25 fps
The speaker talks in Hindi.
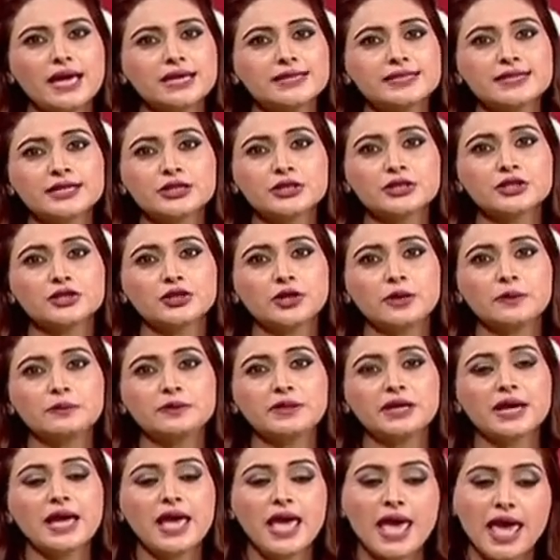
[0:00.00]
ऐसे
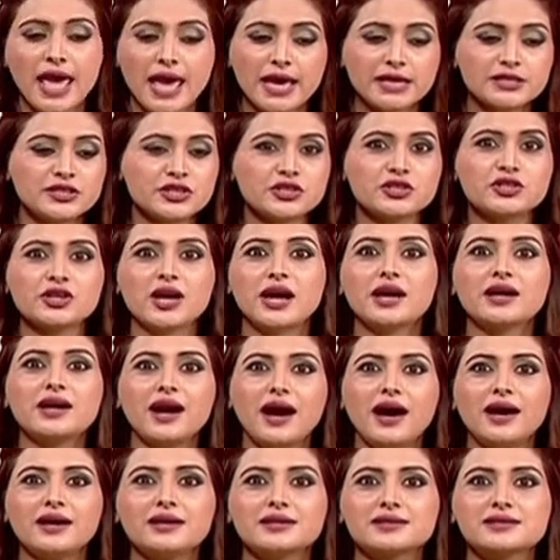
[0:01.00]
शब्द ऐसे
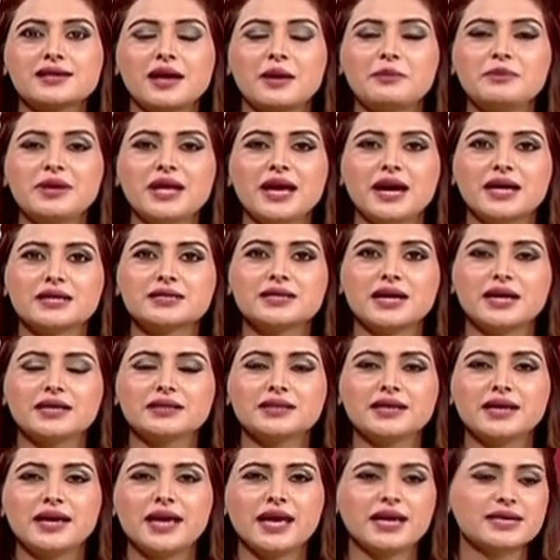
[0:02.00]
शाहकार सामने आ
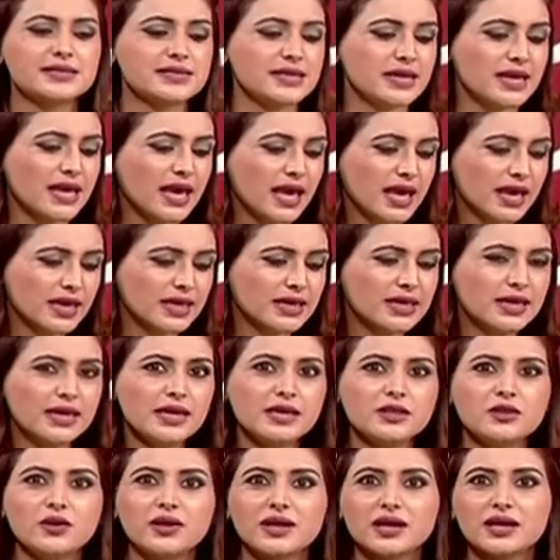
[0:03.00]
जाते हैं ऐसी
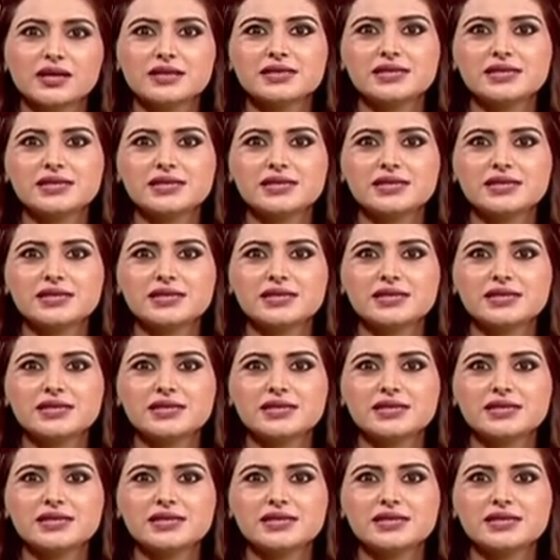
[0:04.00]
गीत और